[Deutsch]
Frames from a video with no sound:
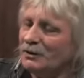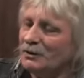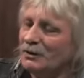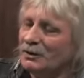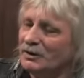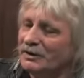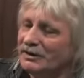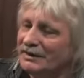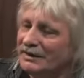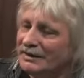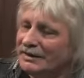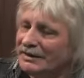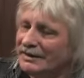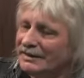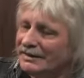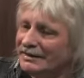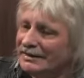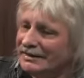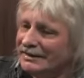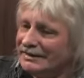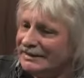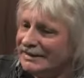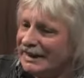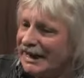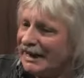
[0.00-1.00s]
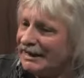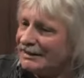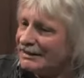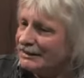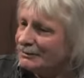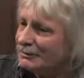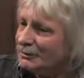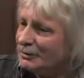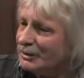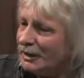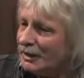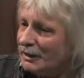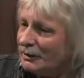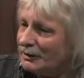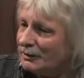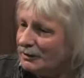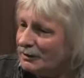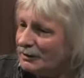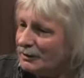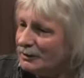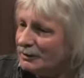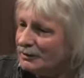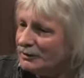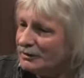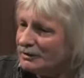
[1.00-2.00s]
Und das Jahr
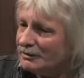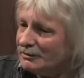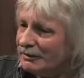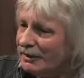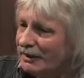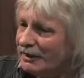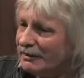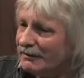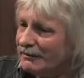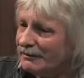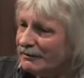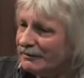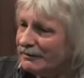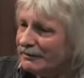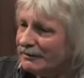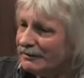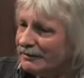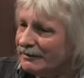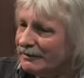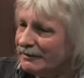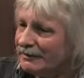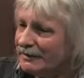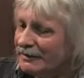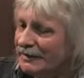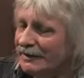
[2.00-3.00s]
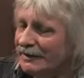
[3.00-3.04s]
2012